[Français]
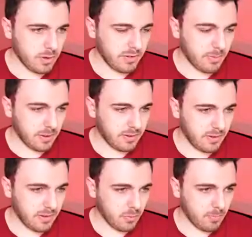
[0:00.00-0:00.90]
Bon allez, c'est
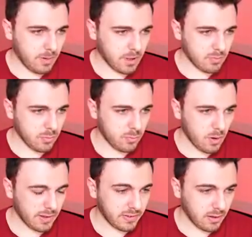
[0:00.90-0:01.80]
parti. Faut pas que je me
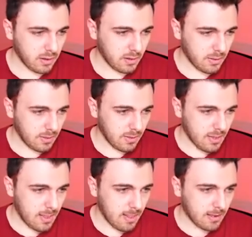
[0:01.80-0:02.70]
foire à ça.
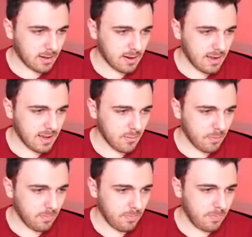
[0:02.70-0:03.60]

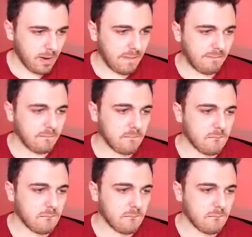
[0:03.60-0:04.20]
Clairement pas.